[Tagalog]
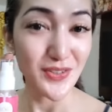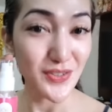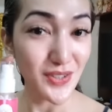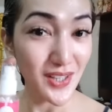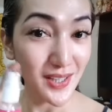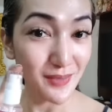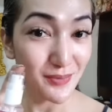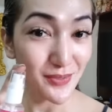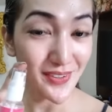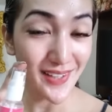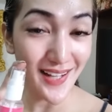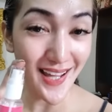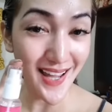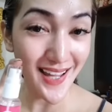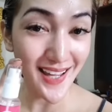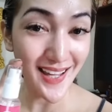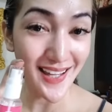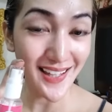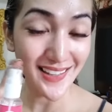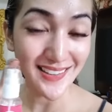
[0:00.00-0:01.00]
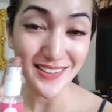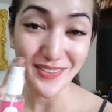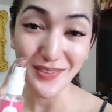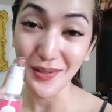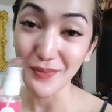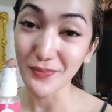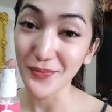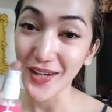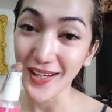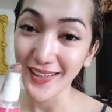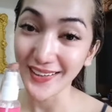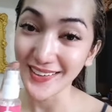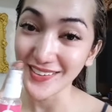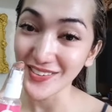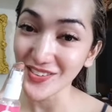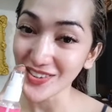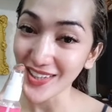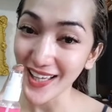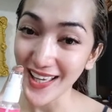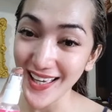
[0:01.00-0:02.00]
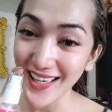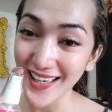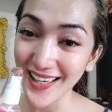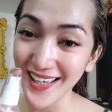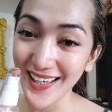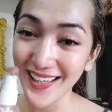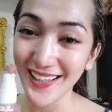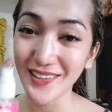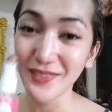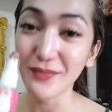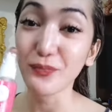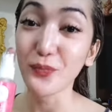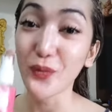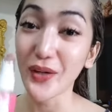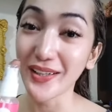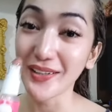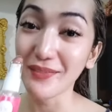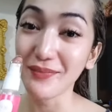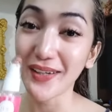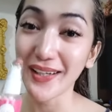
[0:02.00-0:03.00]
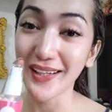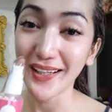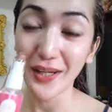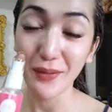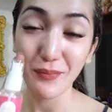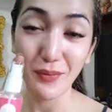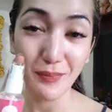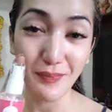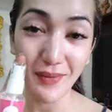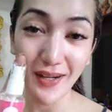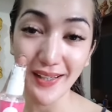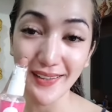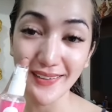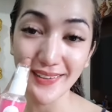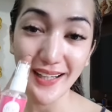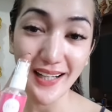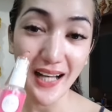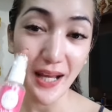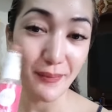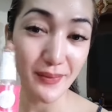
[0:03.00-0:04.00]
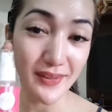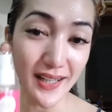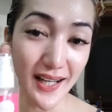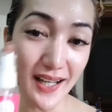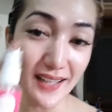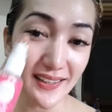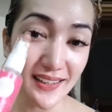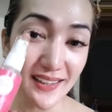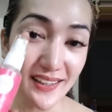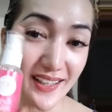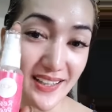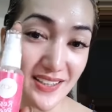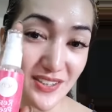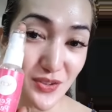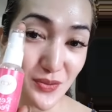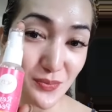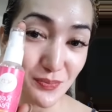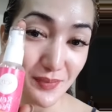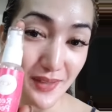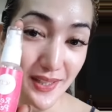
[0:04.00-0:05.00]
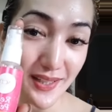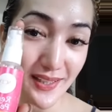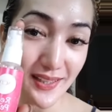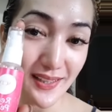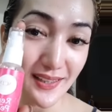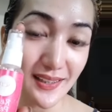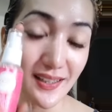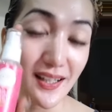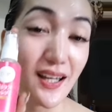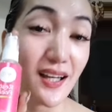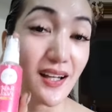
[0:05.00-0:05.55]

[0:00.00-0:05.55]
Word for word: So alam nyo na, sa mga pregnant dyan, pwede pa rin kayo magpaganda gamit ang ating Rest to Peel